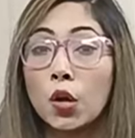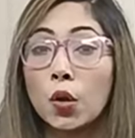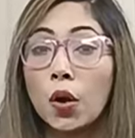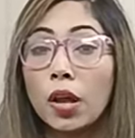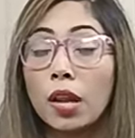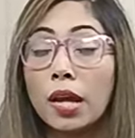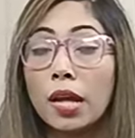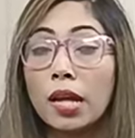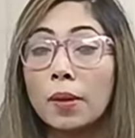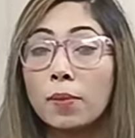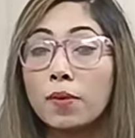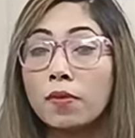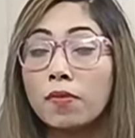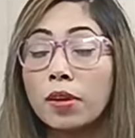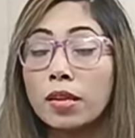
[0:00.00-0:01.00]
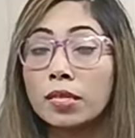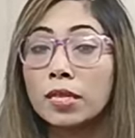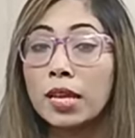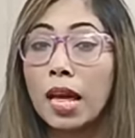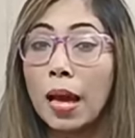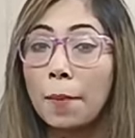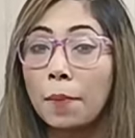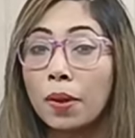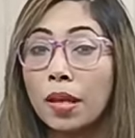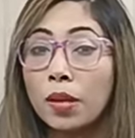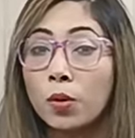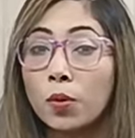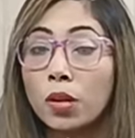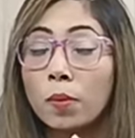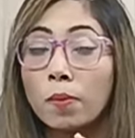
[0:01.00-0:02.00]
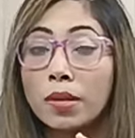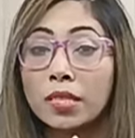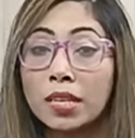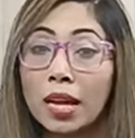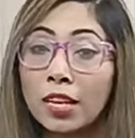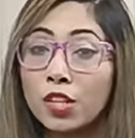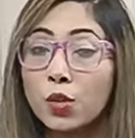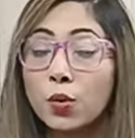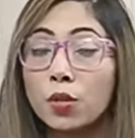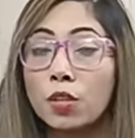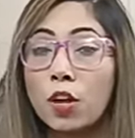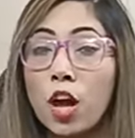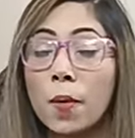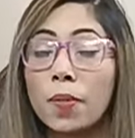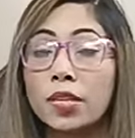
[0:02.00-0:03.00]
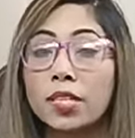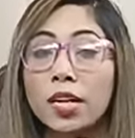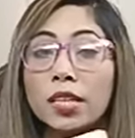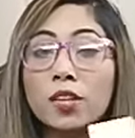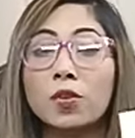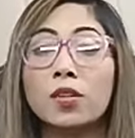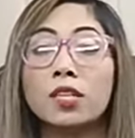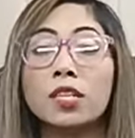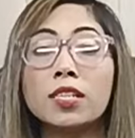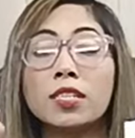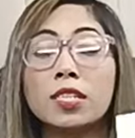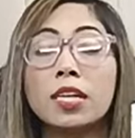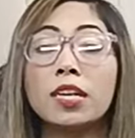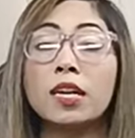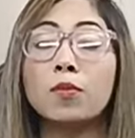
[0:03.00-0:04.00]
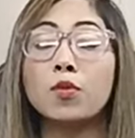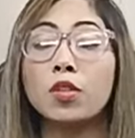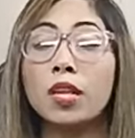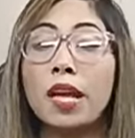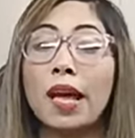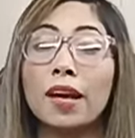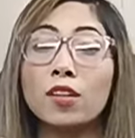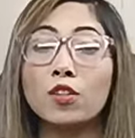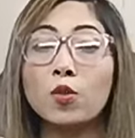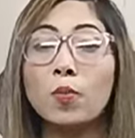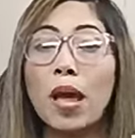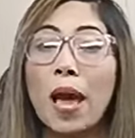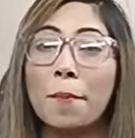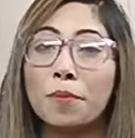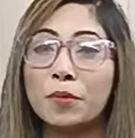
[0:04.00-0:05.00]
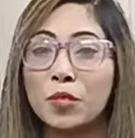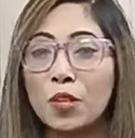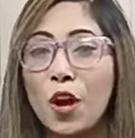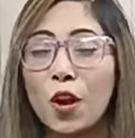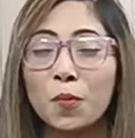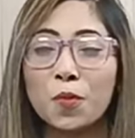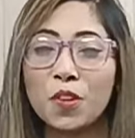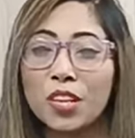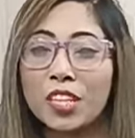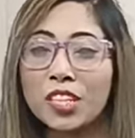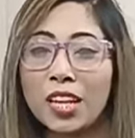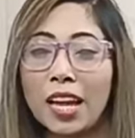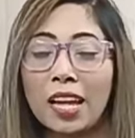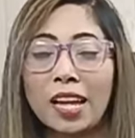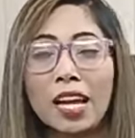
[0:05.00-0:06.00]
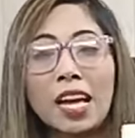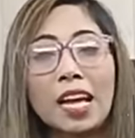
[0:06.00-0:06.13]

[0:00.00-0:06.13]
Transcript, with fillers: গলা এবং ফেসে অ্যাপ্লাই করে মাসাজ করতে হবে যাতে করে এটা স্কিনের মধ্যে একদম অ্যাবজার্ব হয়ে যায়